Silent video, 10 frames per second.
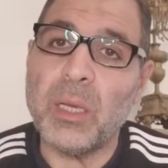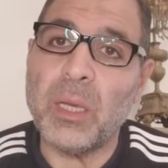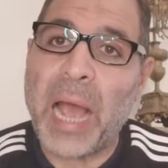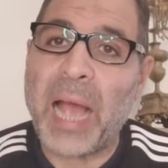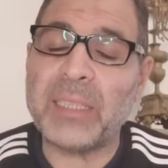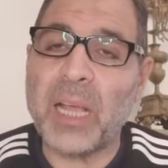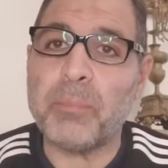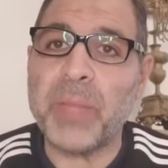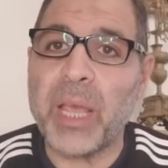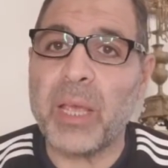آه، احد
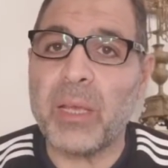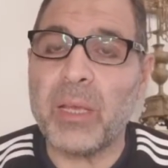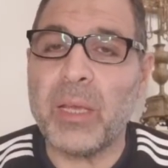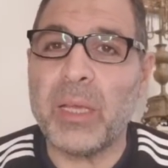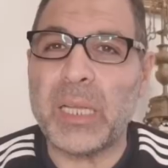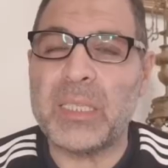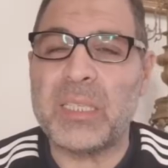ابناء نادي